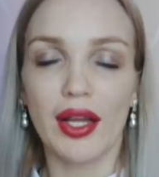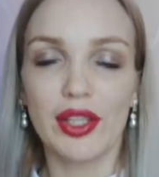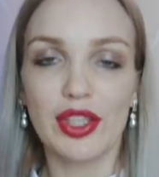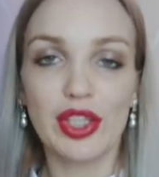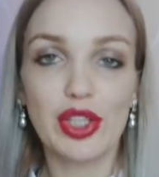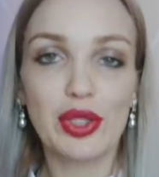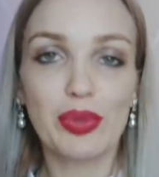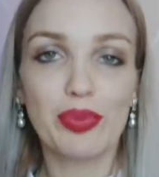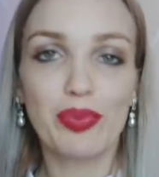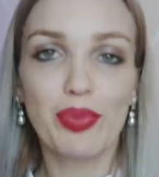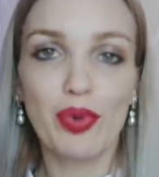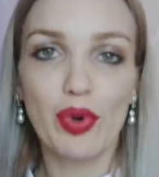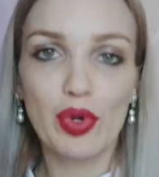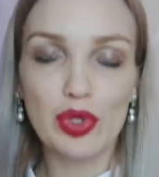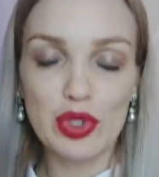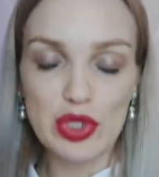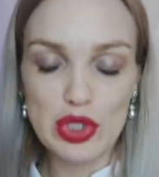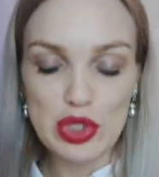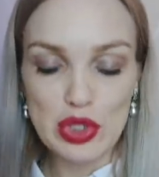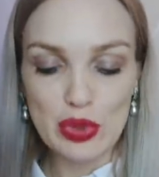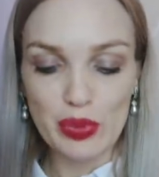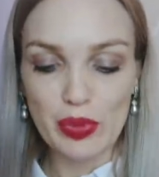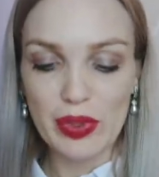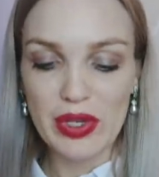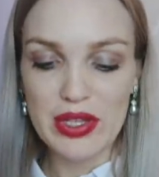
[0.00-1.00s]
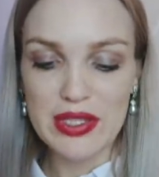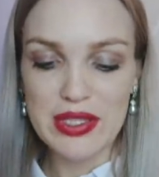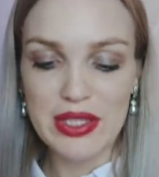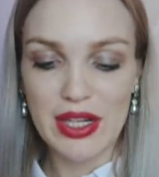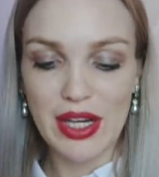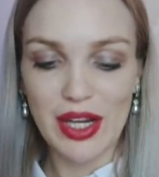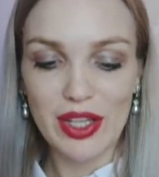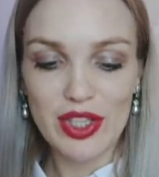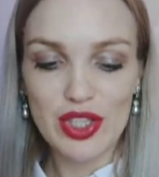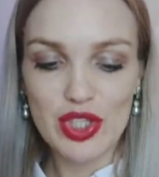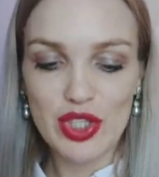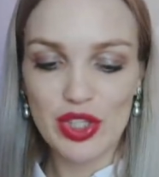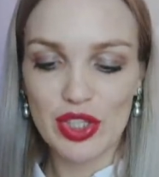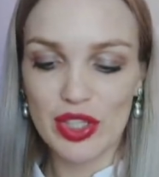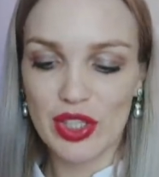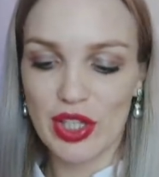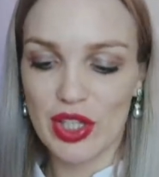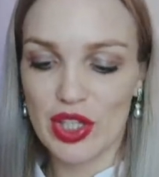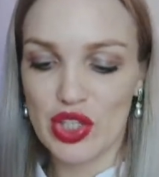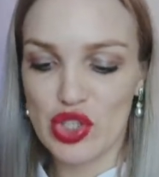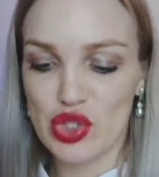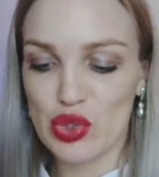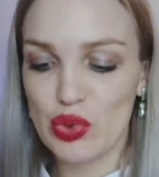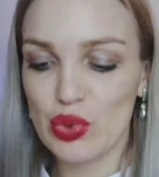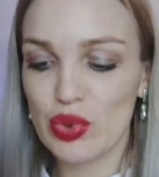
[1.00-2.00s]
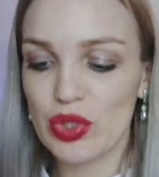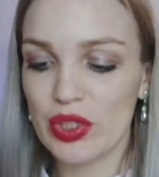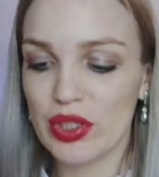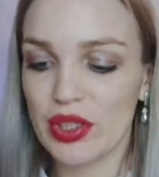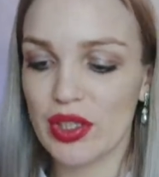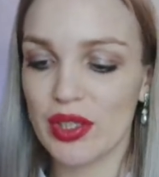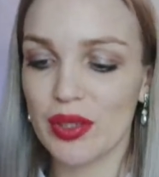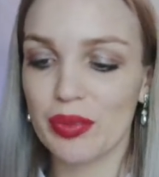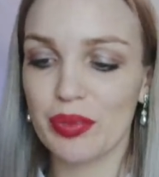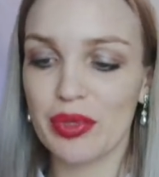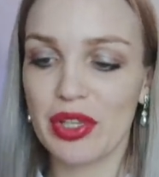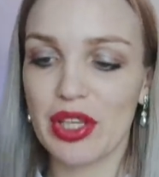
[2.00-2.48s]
Они полностью прозрачные, ажурные.